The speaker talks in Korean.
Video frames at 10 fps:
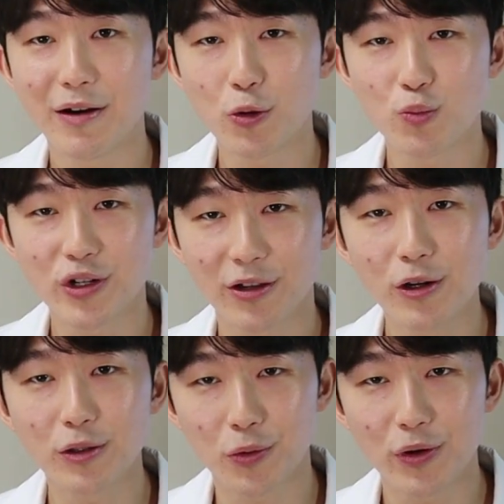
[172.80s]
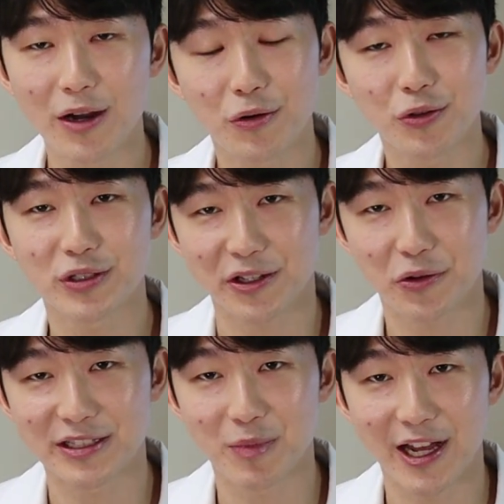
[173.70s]
애완동물의 털도 항원으로
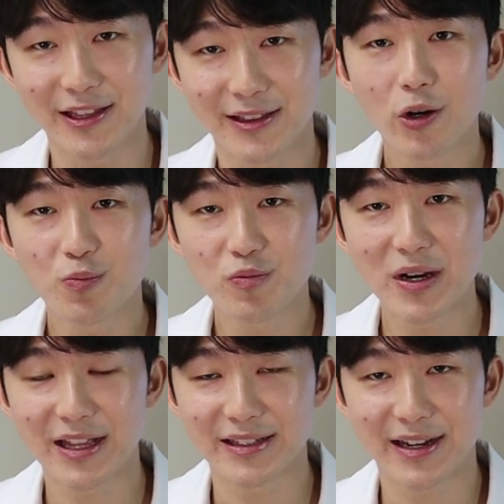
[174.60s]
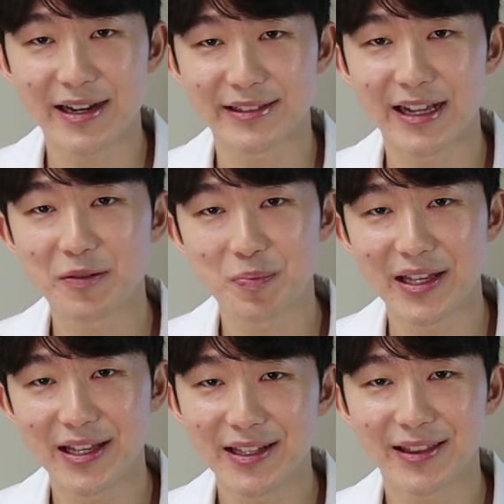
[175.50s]
작용하지만 털뿐만 아니라
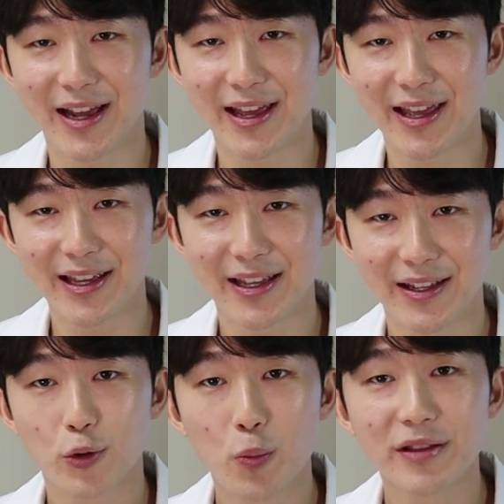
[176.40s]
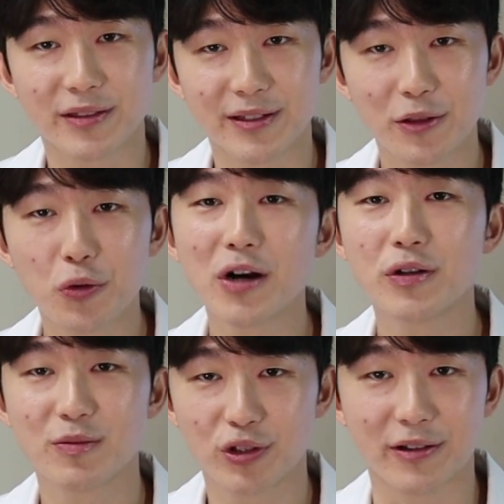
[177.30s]
상피, 타액, 소변 등에도
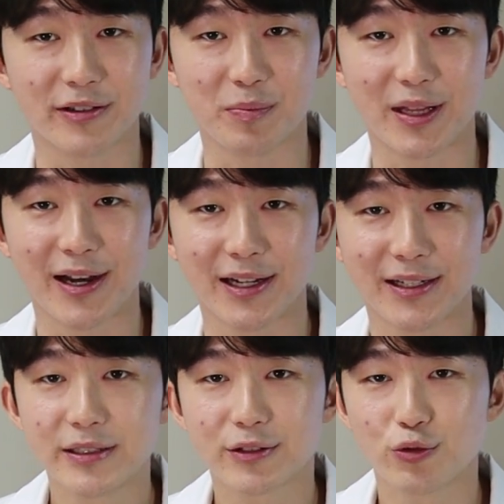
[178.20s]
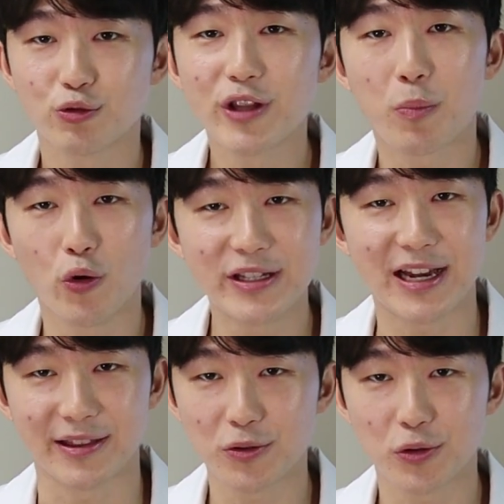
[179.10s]
항원이 묻어 있습니다. 즉, 눈에 보이지
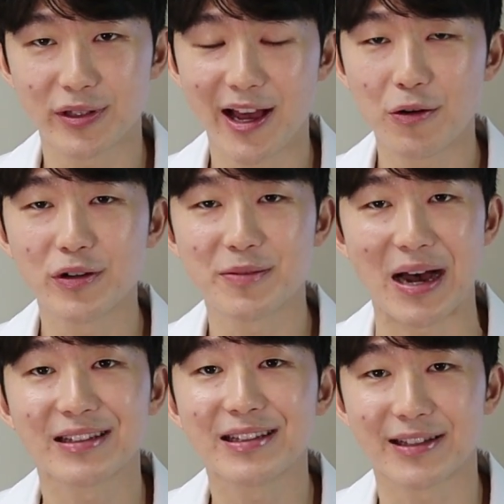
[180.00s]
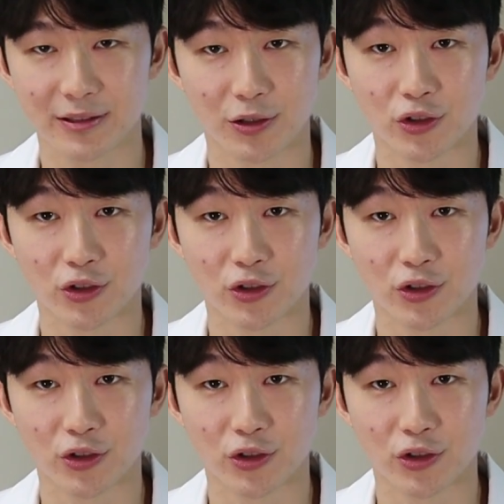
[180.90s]
않는 곳에 항원이 많이 있다는